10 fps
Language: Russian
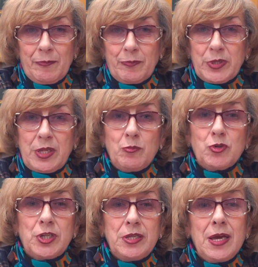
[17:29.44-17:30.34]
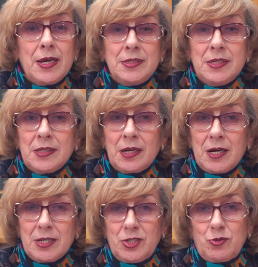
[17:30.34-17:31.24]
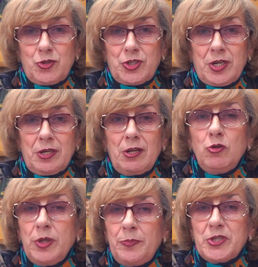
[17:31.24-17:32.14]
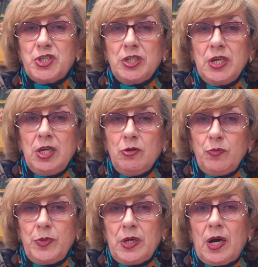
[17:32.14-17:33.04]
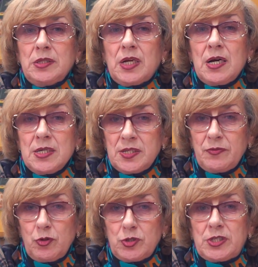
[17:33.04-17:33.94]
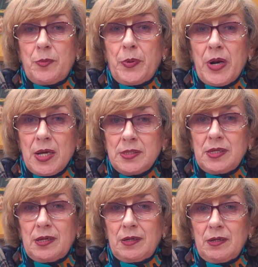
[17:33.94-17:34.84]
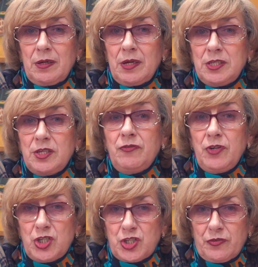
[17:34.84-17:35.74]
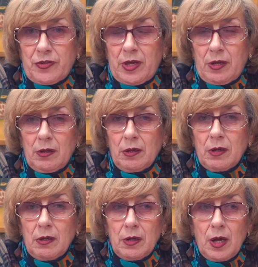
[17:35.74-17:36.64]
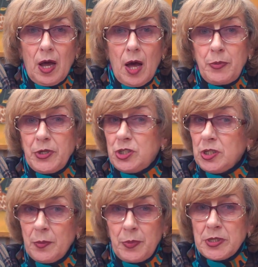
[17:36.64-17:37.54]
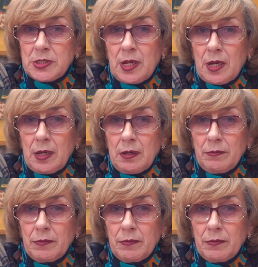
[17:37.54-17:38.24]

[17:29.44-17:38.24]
потому что не один раз уже люди пожилые у меня отказываются брать э, эти вышивки. А причина простая.